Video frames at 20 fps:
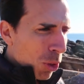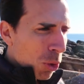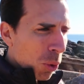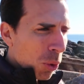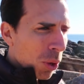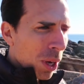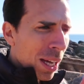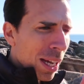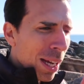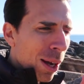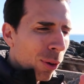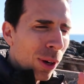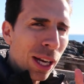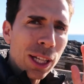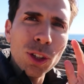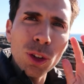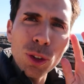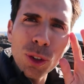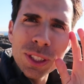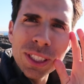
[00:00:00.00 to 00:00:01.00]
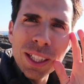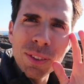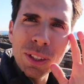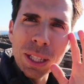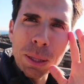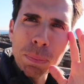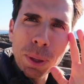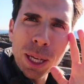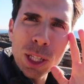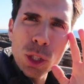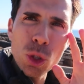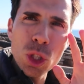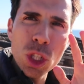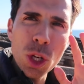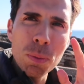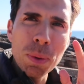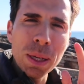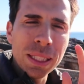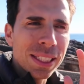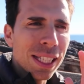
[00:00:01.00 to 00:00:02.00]
Donc, on a tendance à avoir des
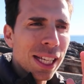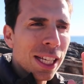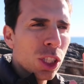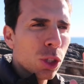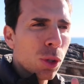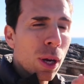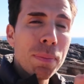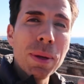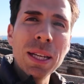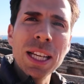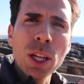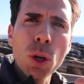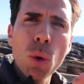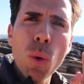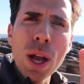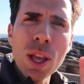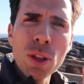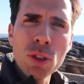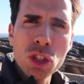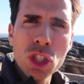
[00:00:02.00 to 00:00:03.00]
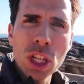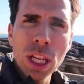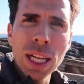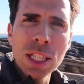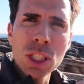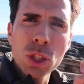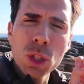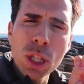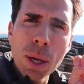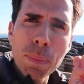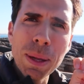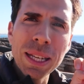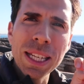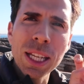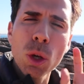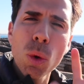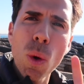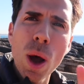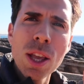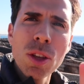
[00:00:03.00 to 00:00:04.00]
préjugés au passage qu'on appelle des croyances générales, ce que j'appelle
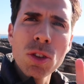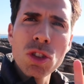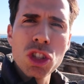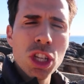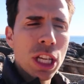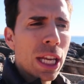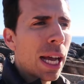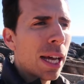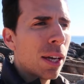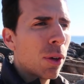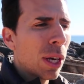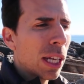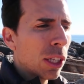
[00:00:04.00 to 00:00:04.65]
des croyances générales.